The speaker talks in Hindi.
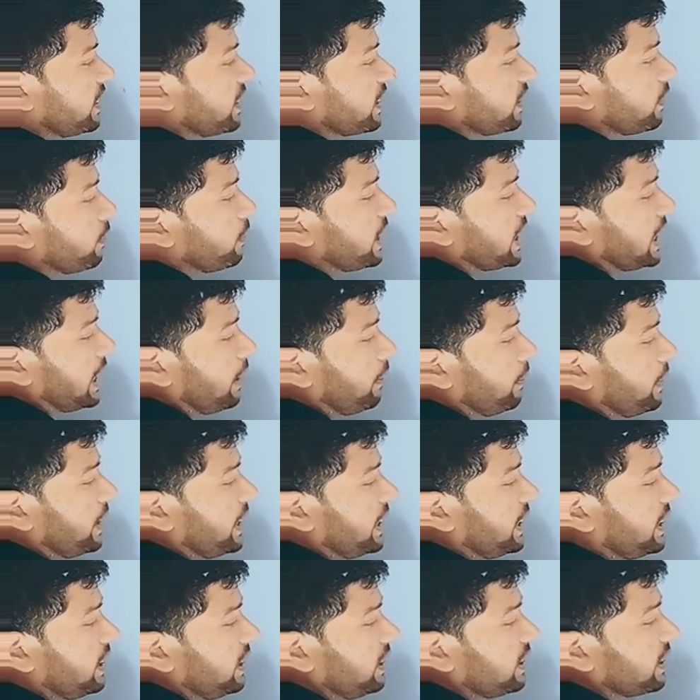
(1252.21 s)
यन
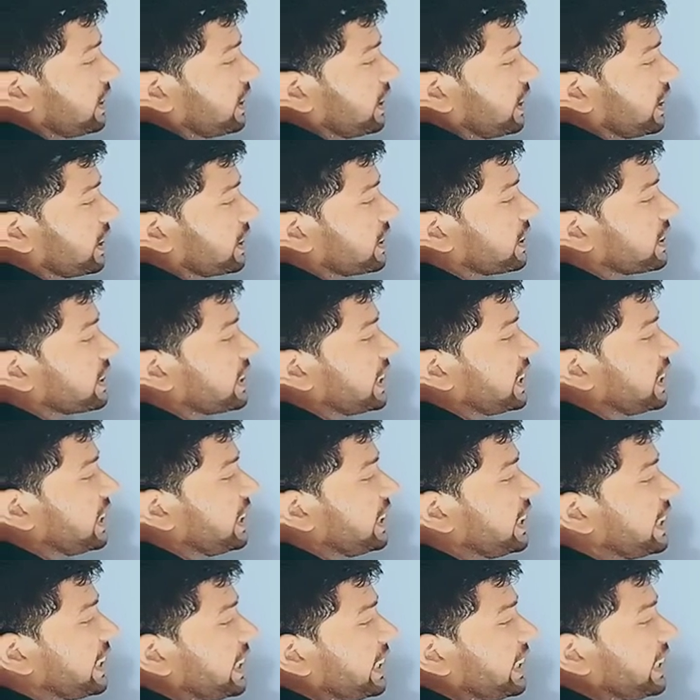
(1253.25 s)
बराबर एक के
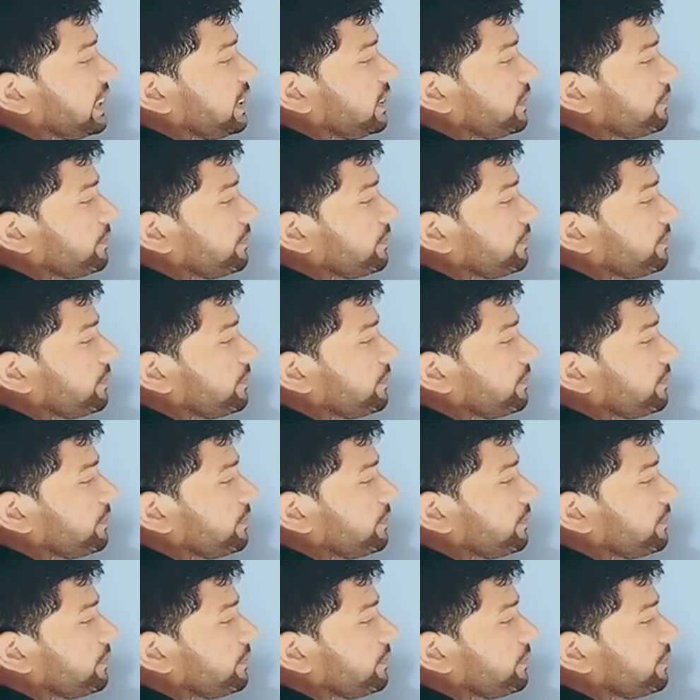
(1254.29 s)
लिए